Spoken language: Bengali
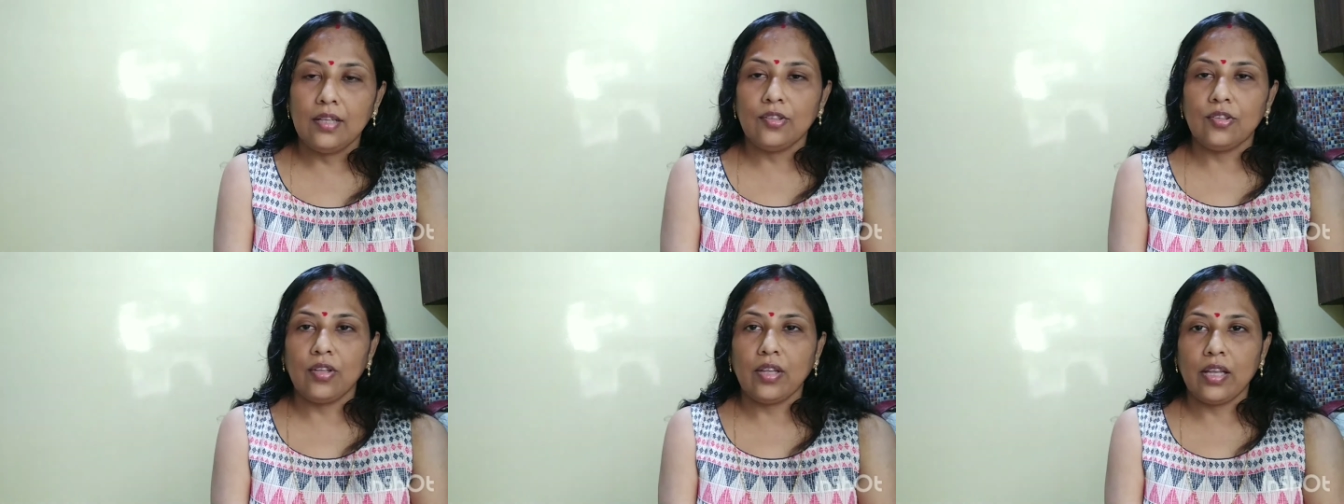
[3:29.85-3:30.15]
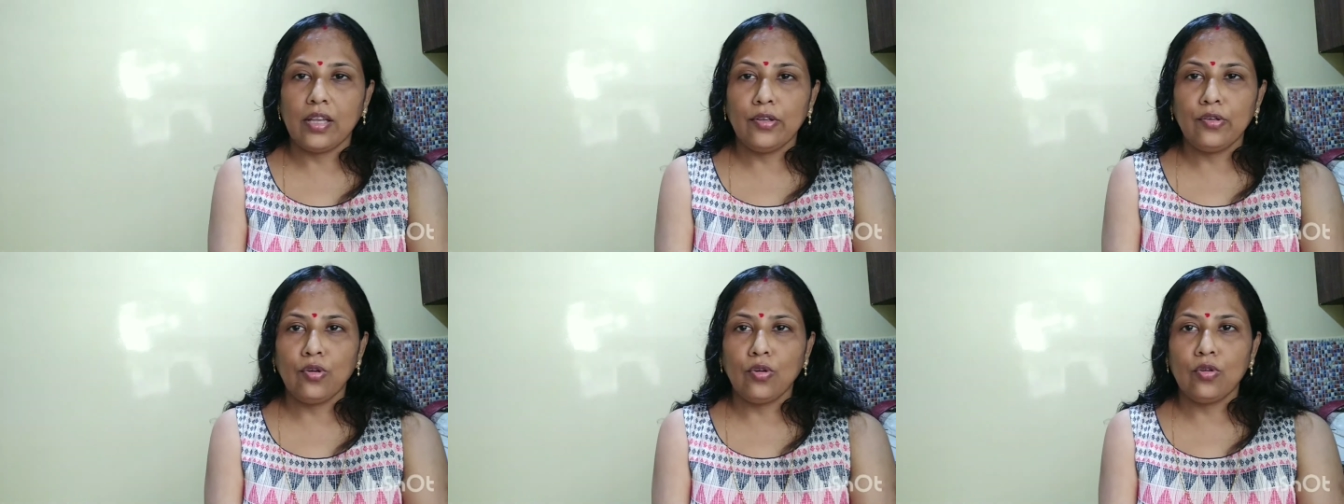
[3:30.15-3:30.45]
তো
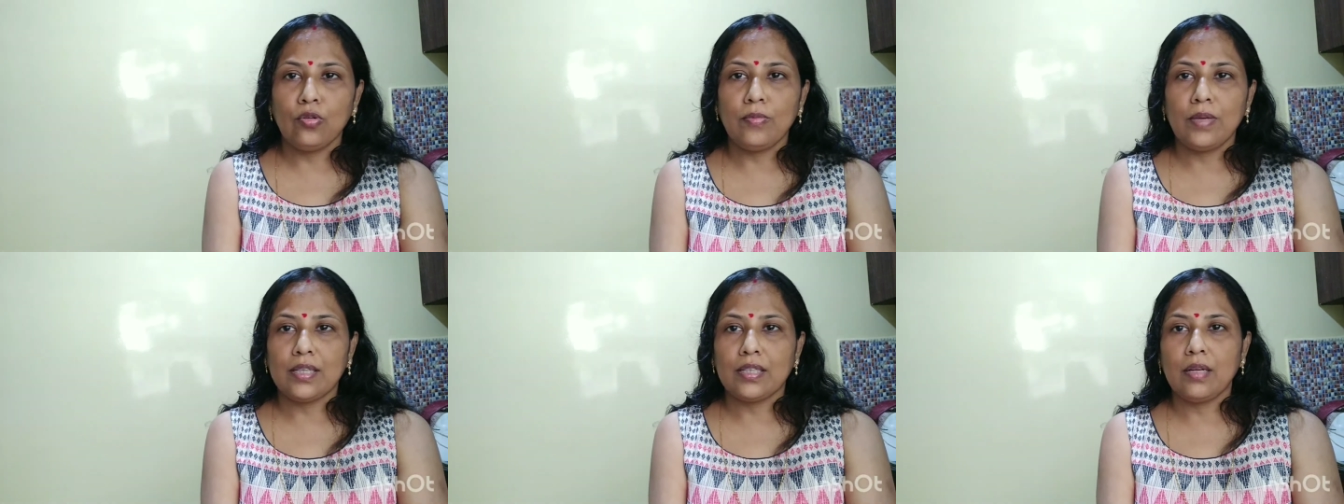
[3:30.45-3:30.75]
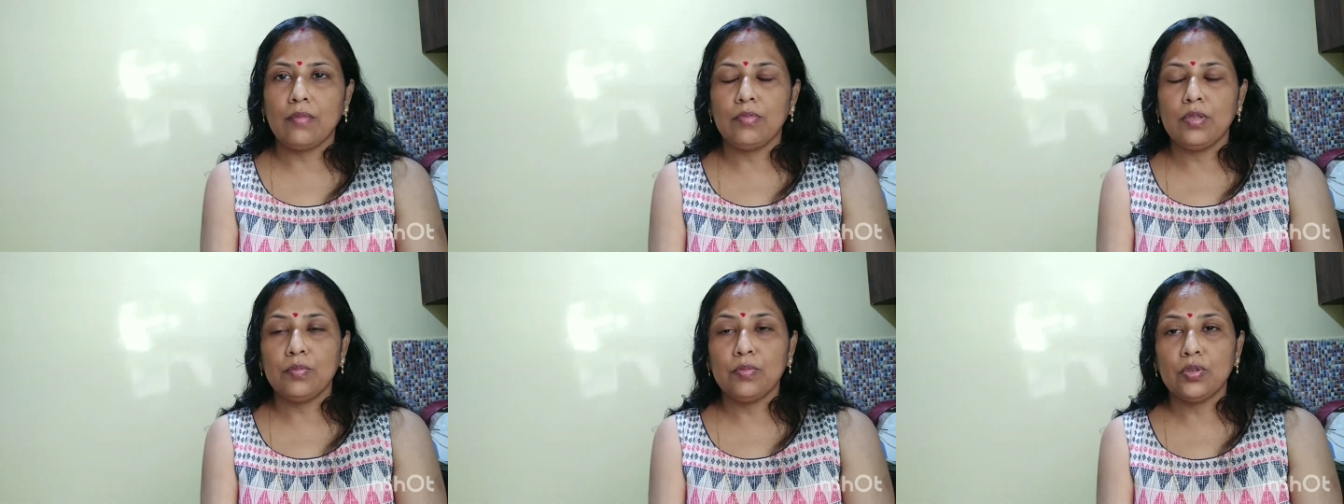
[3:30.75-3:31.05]
এইরকম একটা
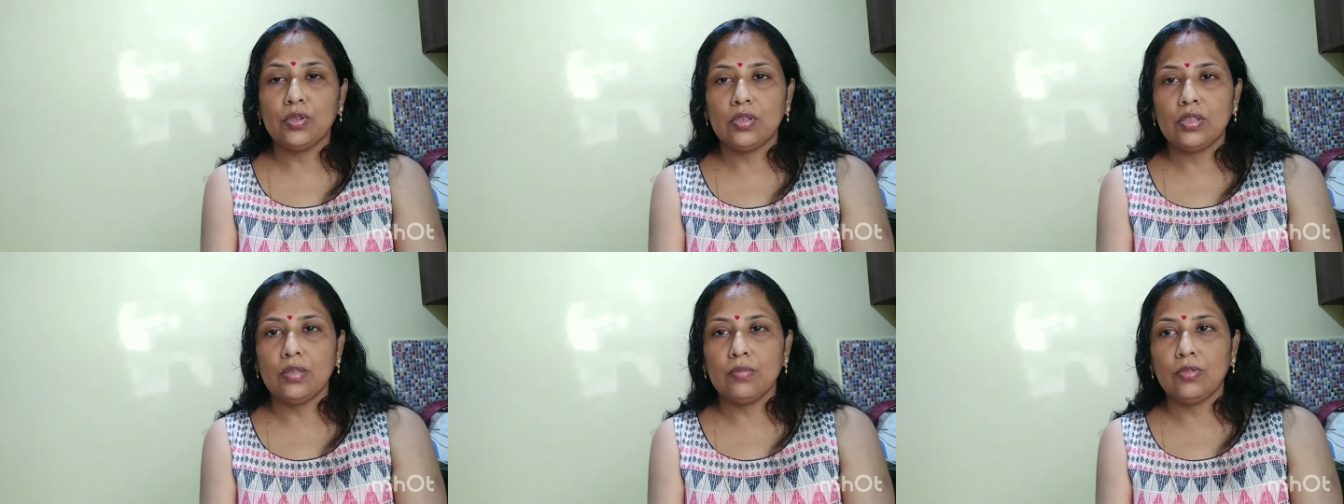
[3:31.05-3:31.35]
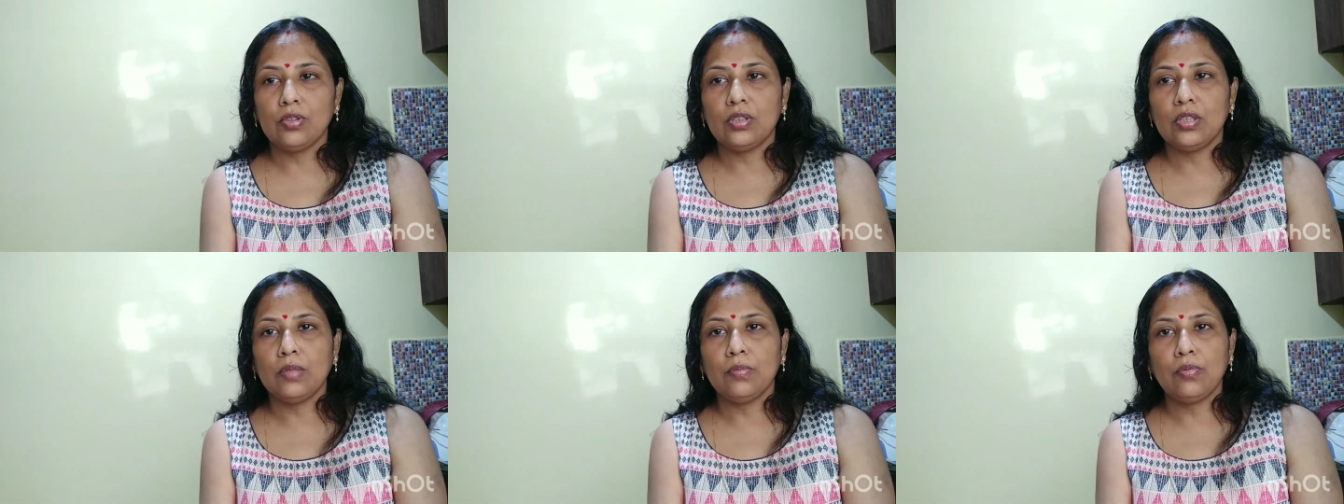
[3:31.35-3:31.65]
বিপত্তির
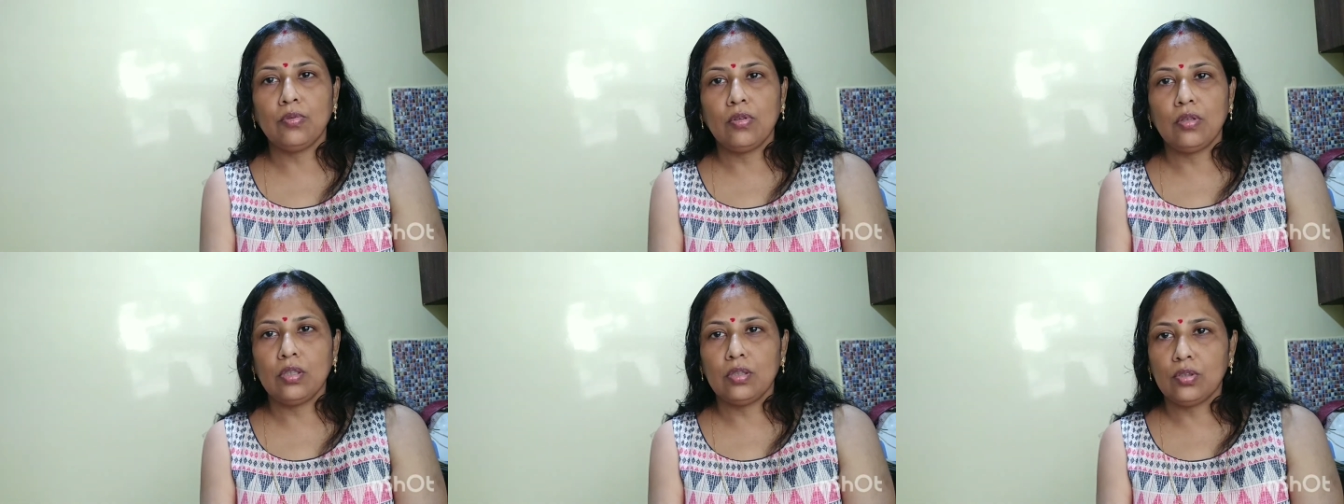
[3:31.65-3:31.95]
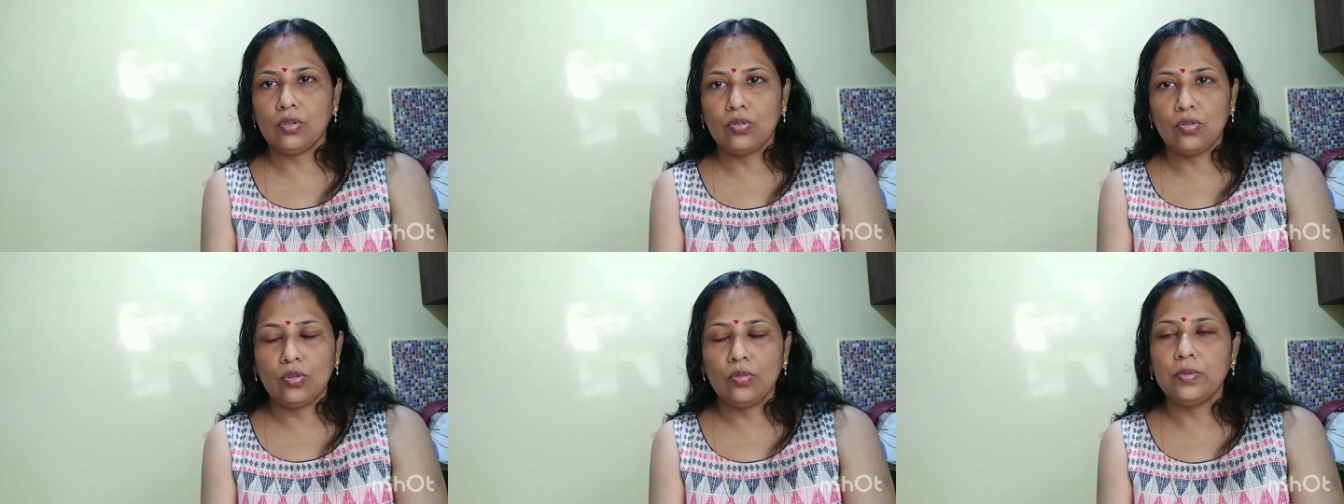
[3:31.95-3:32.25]
মধ্যে পড়লে
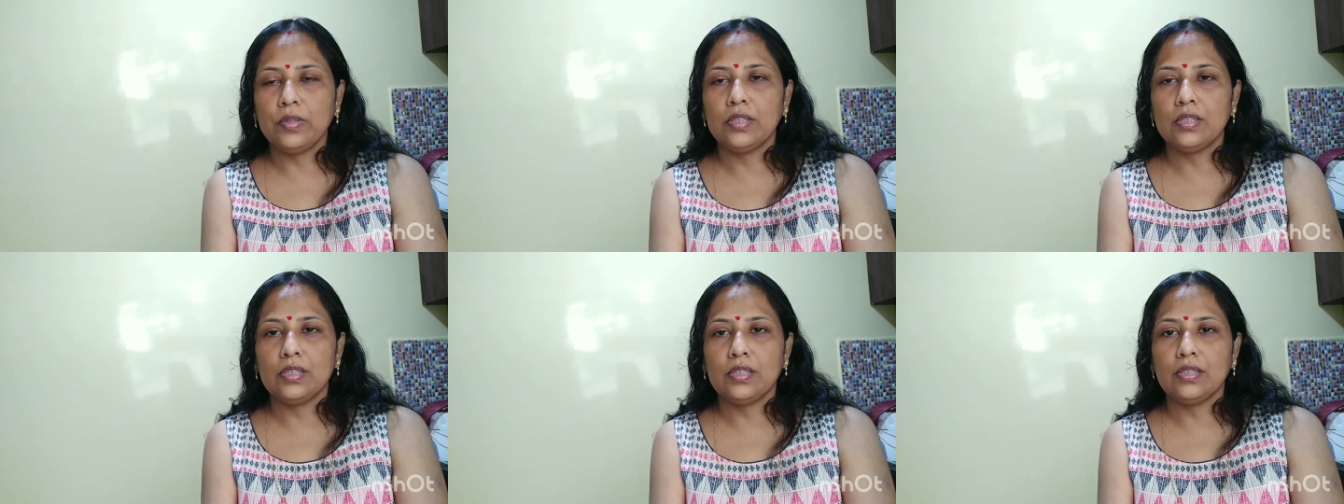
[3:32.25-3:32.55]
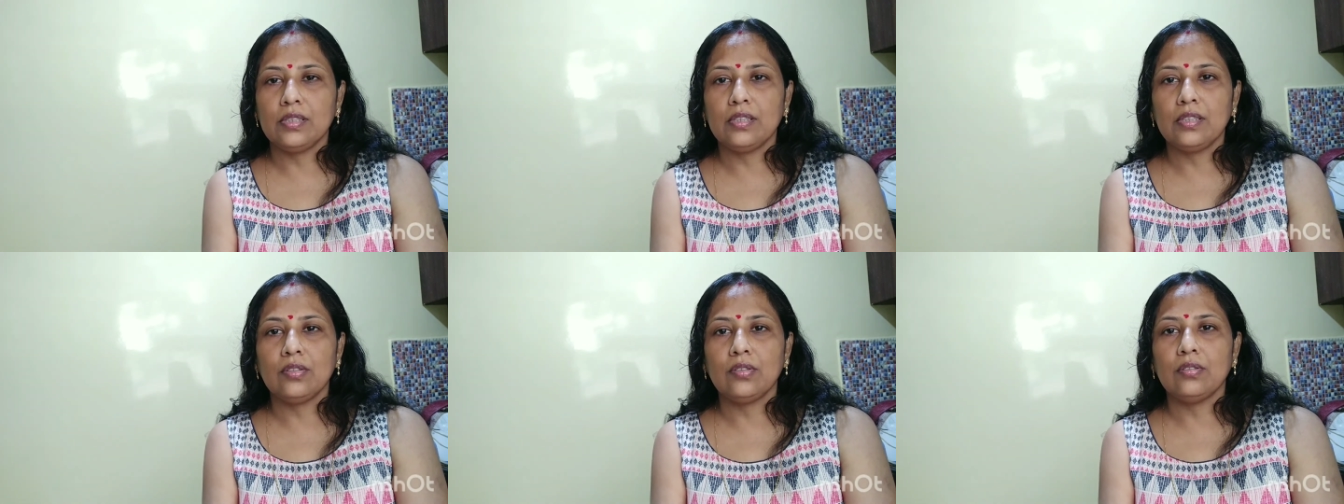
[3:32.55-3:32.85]
তো খুবই
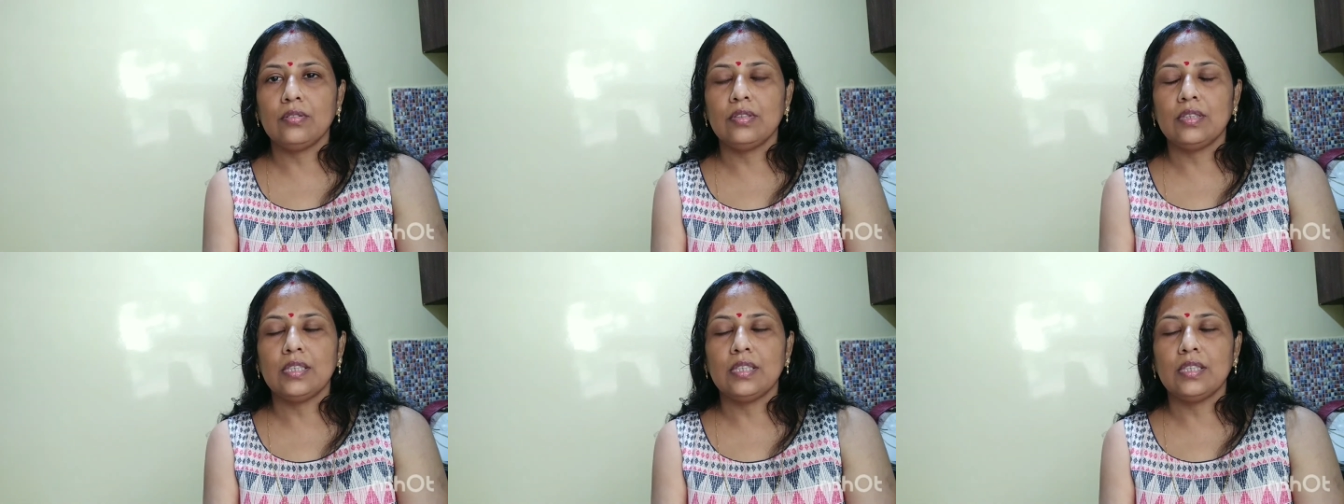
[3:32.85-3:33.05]
চিন্তিত